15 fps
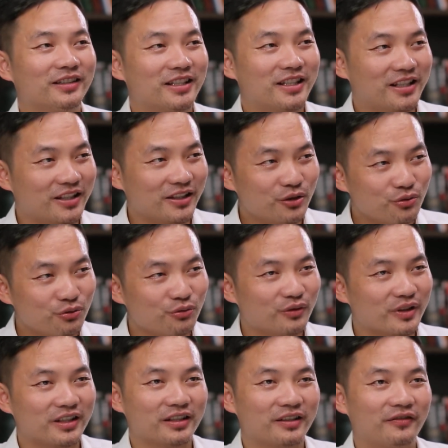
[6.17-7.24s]
棋术
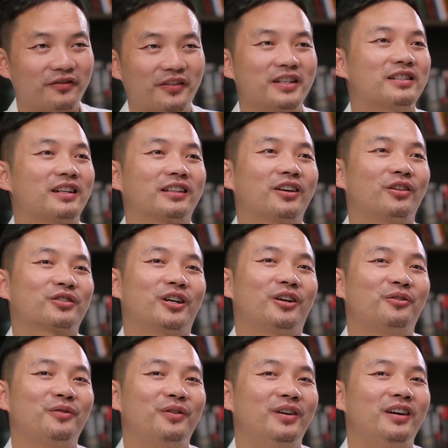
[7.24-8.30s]
非常高超，
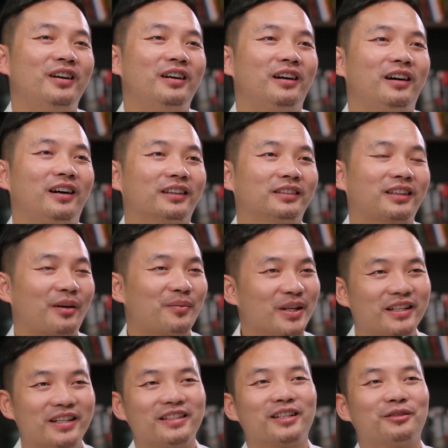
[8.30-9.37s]
啊，打
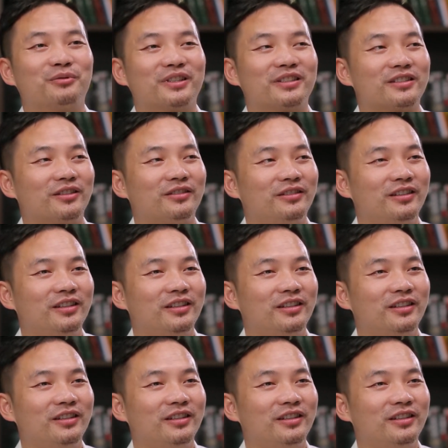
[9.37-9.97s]
遍天下无敌手。